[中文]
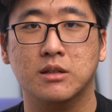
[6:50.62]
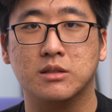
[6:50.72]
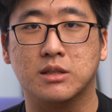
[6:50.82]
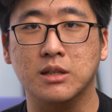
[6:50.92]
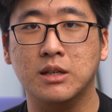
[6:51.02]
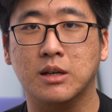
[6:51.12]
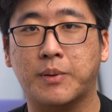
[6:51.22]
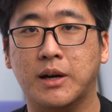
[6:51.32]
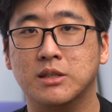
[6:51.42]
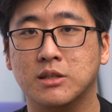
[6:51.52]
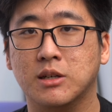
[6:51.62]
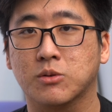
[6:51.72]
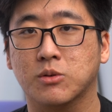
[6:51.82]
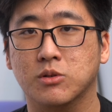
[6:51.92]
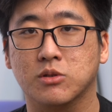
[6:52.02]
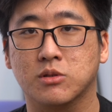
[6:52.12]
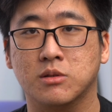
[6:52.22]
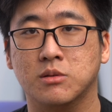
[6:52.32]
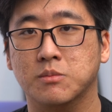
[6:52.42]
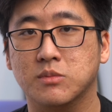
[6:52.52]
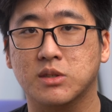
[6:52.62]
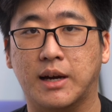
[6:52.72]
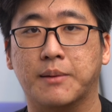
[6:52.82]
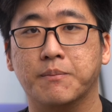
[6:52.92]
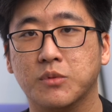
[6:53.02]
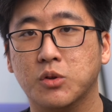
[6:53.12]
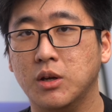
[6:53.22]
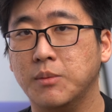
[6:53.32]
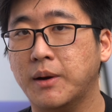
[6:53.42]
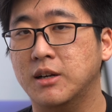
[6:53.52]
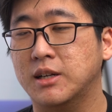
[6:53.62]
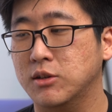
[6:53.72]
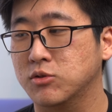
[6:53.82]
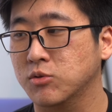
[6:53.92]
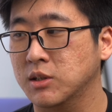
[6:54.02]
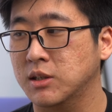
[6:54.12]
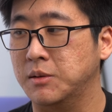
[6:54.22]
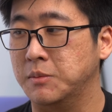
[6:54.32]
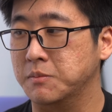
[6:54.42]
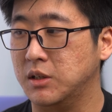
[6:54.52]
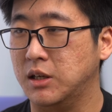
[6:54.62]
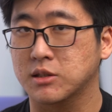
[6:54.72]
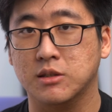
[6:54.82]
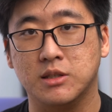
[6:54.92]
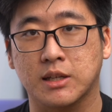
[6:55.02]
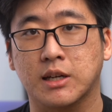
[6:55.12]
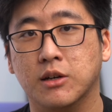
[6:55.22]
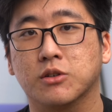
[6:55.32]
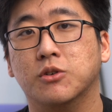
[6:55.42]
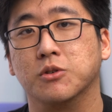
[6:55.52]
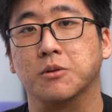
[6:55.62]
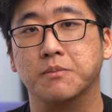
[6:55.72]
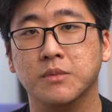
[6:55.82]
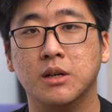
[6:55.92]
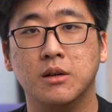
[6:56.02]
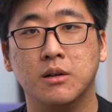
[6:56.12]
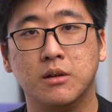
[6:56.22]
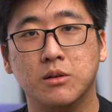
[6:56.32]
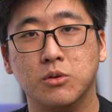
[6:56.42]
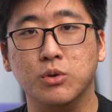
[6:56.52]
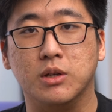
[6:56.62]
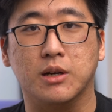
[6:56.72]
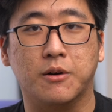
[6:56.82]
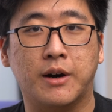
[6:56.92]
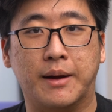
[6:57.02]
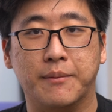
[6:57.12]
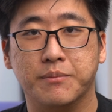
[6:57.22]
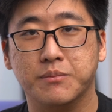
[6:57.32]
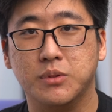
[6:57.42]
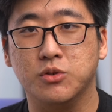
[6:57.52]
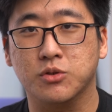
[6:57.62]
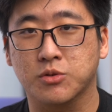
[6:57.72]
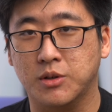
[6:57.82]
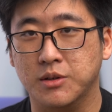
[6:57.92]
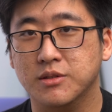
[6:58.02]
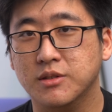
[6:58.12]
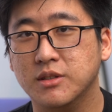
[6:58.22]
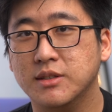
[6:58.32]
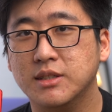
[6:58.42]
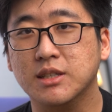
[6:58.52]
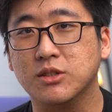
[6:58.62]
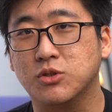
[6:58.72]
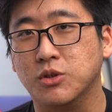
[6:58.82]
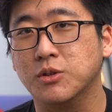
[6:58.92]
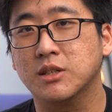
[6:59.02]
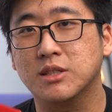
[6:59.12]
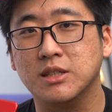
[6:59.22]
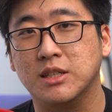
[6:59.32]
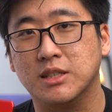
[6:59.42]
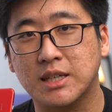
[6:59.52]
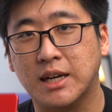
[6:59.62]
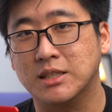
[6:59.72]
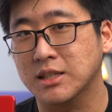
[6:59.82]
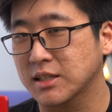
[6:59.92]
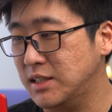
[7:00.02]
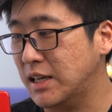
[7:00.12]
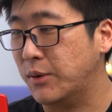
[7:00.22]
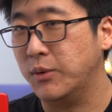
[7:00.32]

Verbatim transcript: 整体的拍摄效果就是这样，对一般人来说呢，也是相当的够用。录影的话，必须说，这绝对是你在这个价